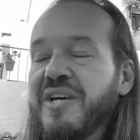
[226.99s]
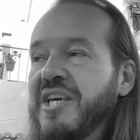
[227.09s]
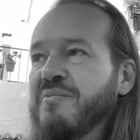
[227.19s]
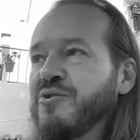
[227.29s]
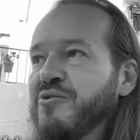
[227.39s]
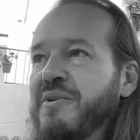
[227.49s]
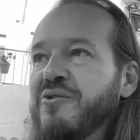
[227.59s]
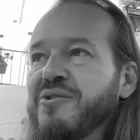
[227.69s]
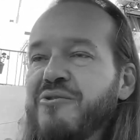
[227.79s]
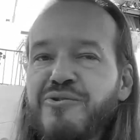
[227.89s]
y mucho
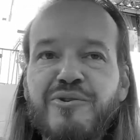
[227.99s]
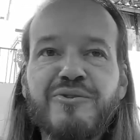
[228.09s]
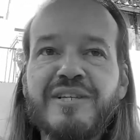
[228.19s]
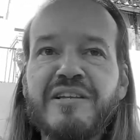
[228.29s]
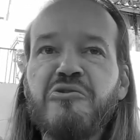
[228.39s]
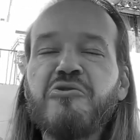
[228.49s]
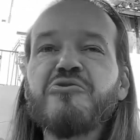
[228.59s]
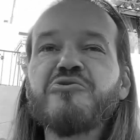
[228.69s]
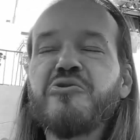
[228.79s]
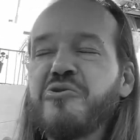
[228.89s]
menos a nosotros que no
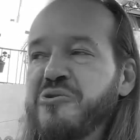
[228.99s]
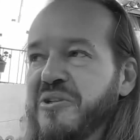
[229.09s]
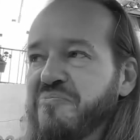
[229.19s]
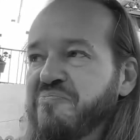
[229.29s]
nos conocen.